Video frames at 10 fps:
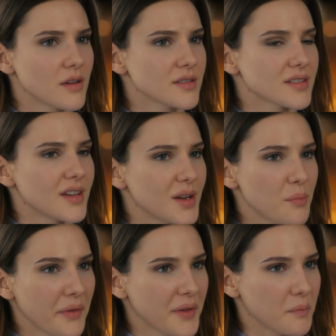
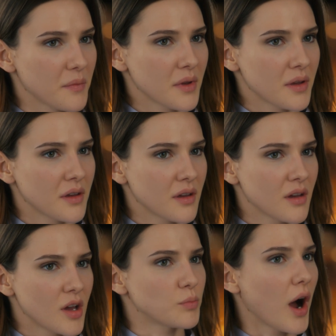Serap Hanım,
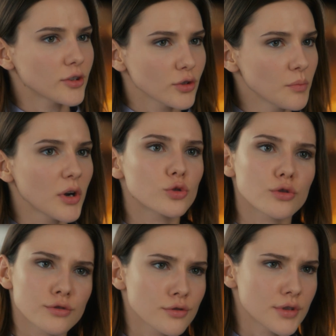pardon ama
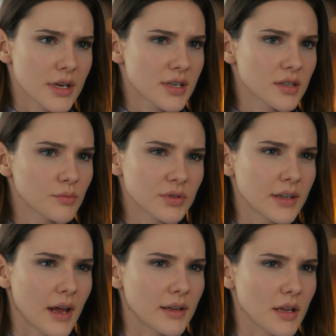gurursuzca yaşadığımı da
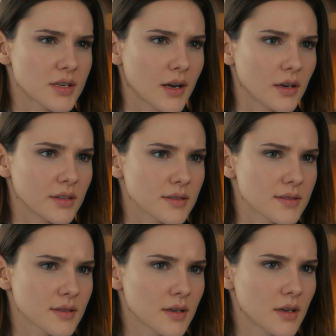nereden çıkardınız?